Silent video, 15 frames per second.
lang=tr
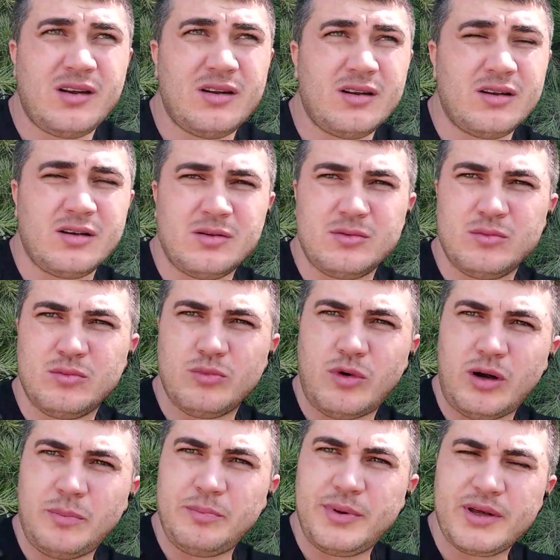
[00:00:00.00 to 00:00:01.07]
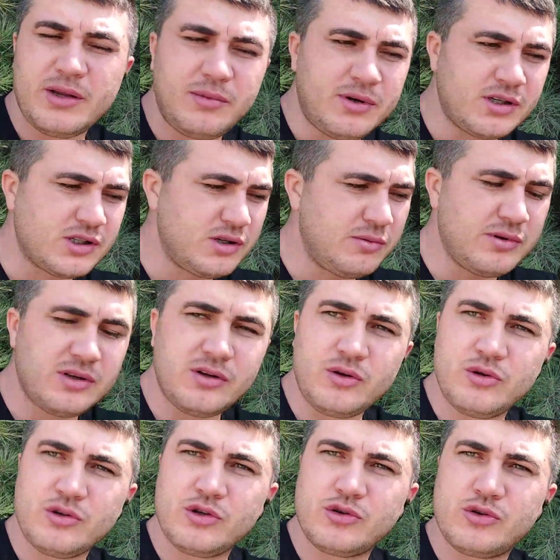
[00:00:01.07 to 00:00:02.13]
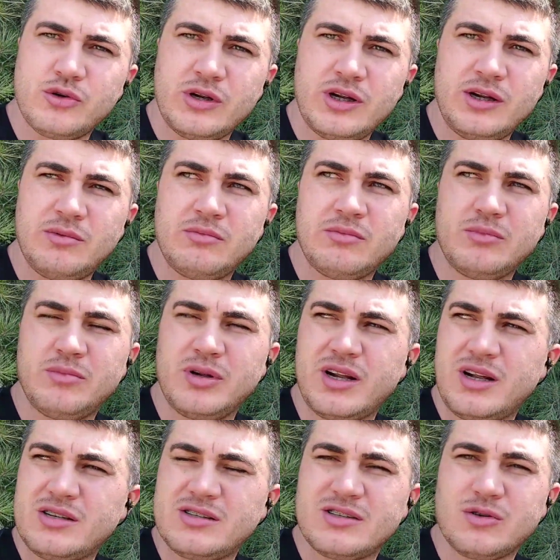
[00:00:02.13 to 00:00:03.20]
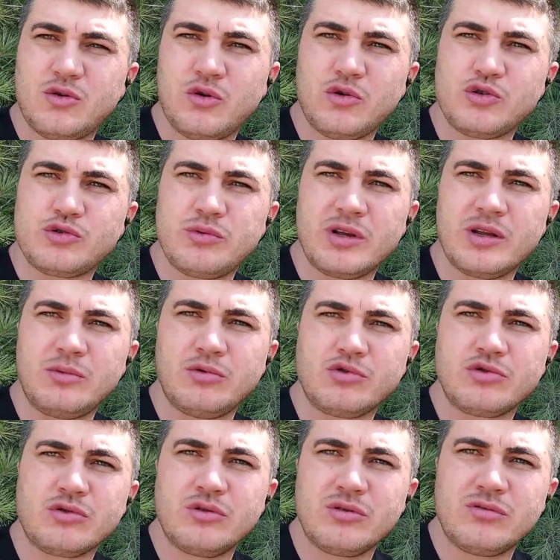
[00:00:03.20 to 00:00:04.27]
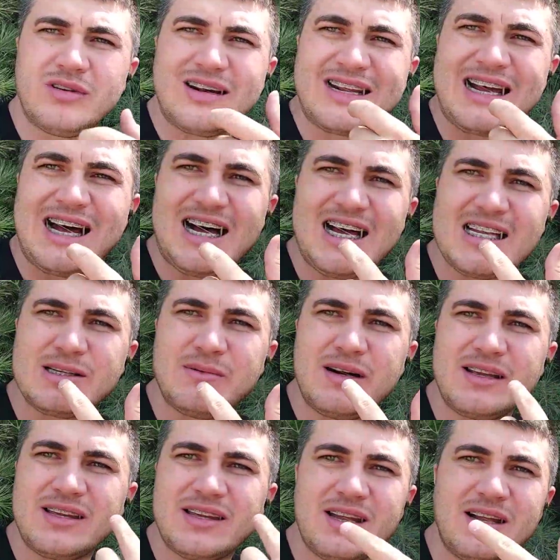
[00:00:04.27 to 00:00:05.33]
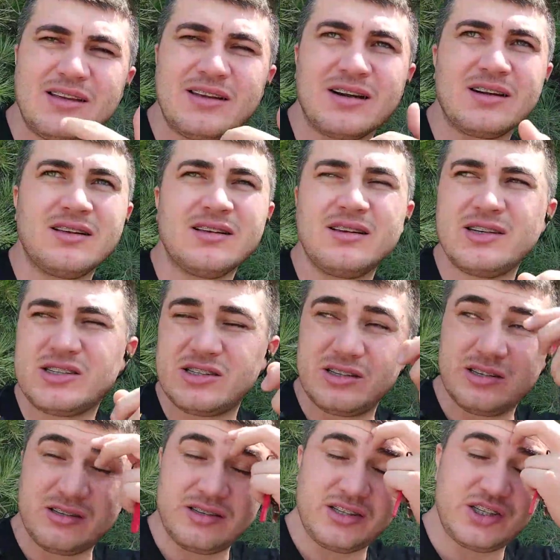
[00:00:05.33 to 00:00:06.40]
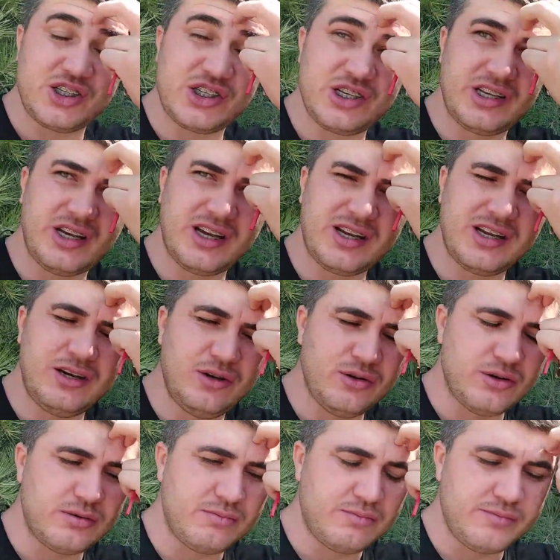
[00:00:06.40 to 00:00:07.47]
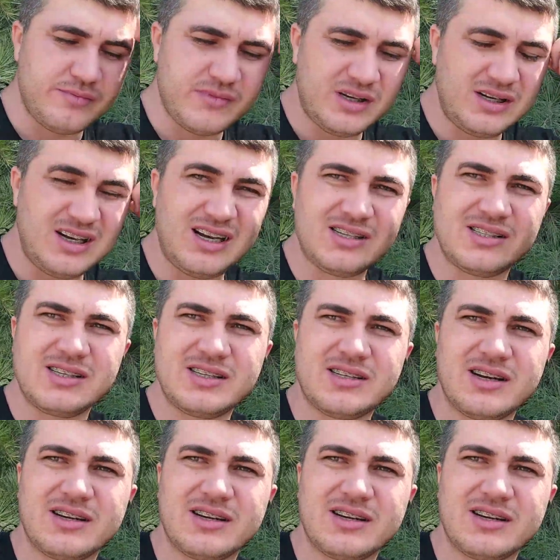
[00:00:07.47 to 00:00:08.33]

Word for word: Ee, muhabbete başlamadan önce söyleyeyim. Biraz konuşmada bozukluk var. Ağzıma tel takıldığı için dişçiden geliyorum. Lastik